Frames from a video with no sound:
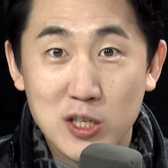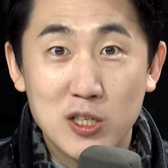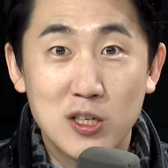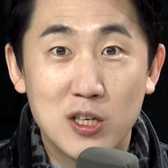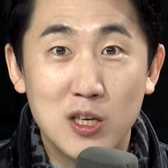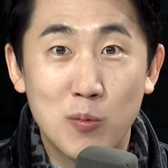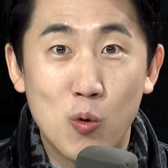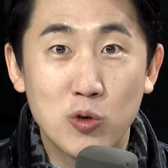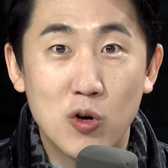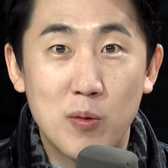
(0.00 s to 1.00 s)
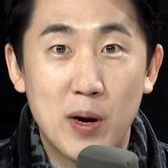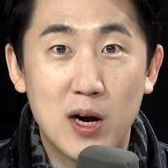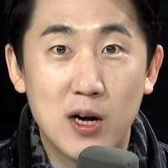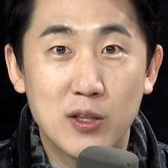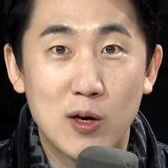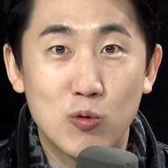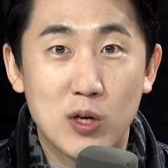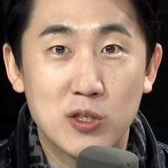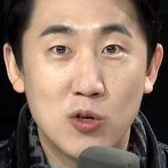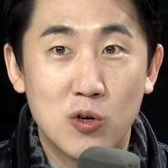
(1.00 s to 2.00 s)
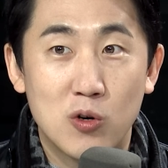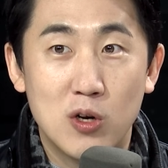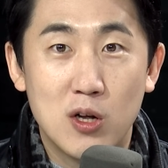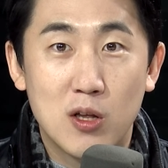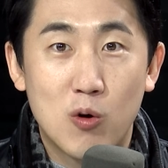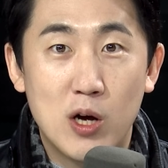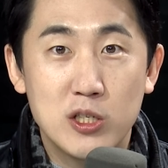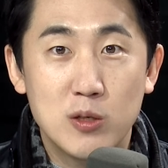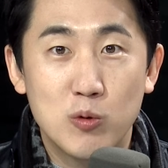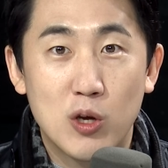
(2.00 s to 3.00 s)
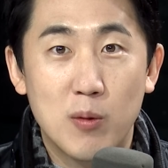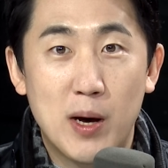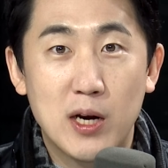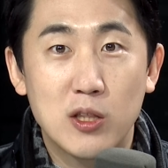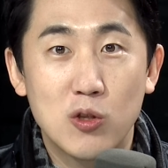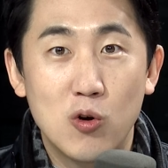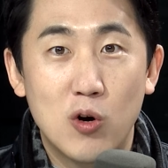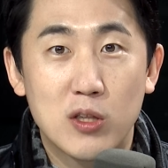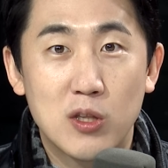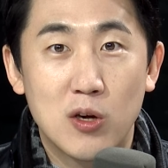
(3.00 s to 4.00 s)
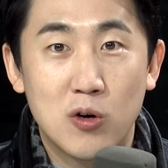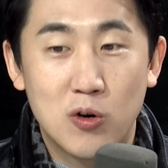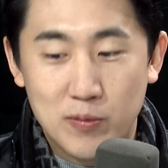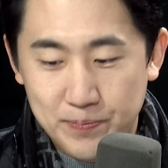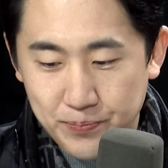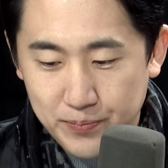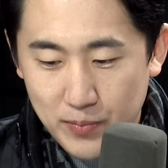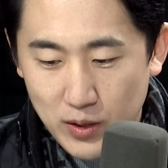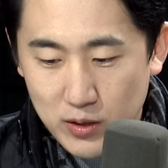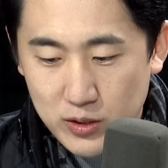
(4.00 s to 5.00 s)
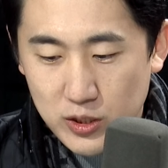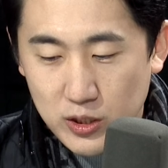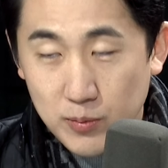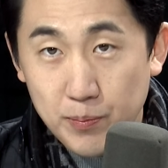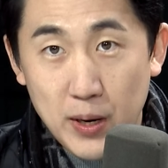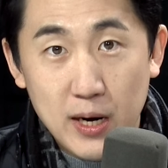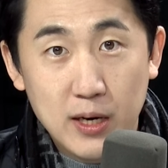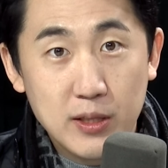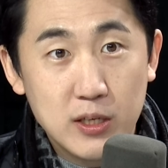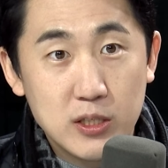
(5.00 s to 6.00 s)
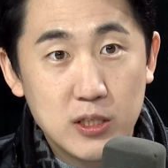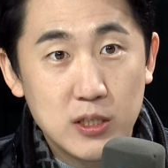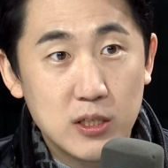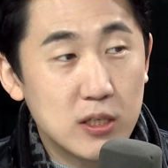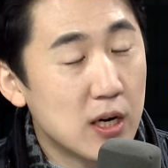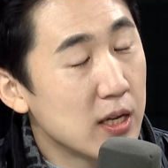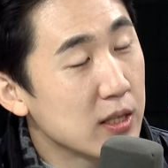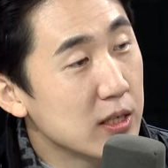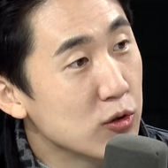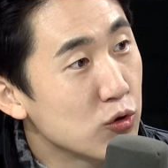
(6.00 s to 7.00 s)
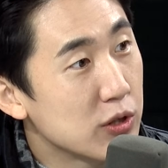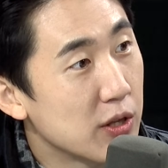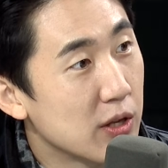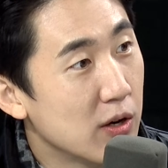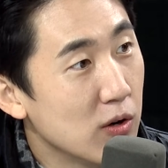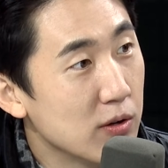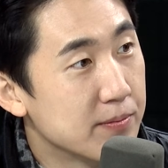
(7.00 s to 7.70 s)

사실 이 보고서가 발간되고 나서 관심이 되게 많았던 것 같아요. 지금 발간된 지 한 일주일 됐나요?